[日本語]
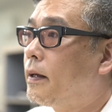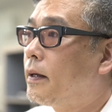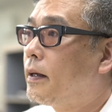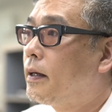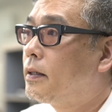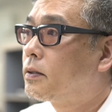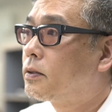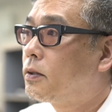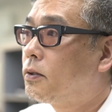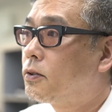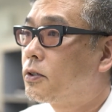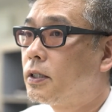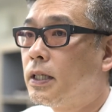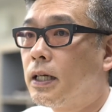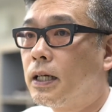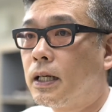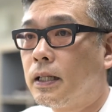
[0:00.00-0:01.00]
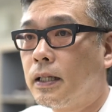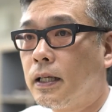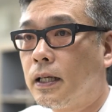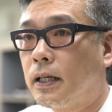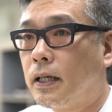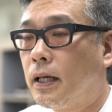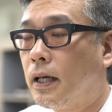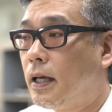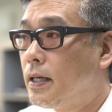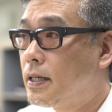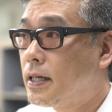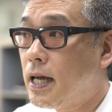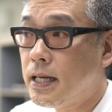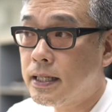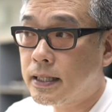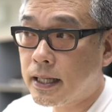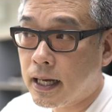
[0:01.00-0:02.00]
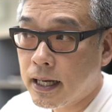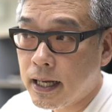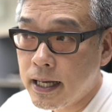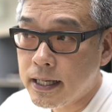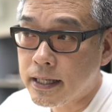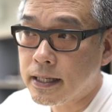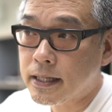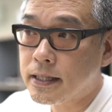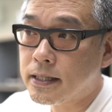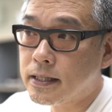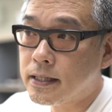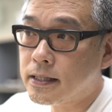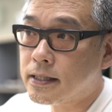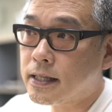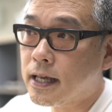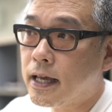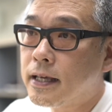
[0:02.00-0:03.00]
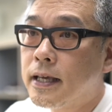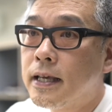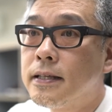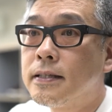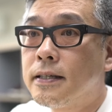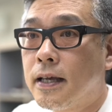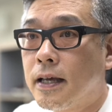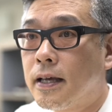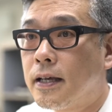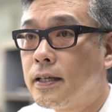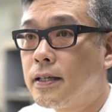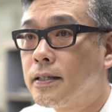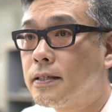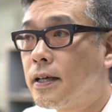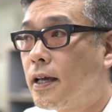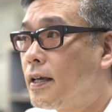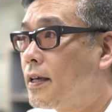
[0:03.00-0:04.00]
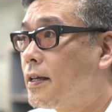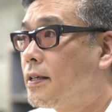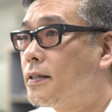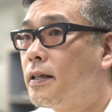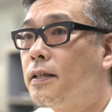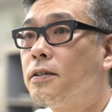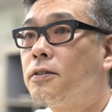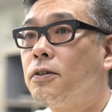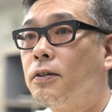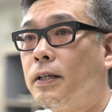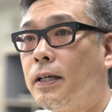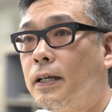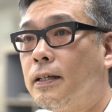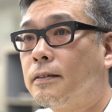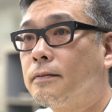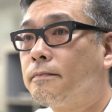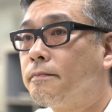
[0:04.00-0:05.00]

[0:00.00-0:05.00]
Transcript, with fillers: やはりそれをしながらねいかに高い再現性再現性ですよね、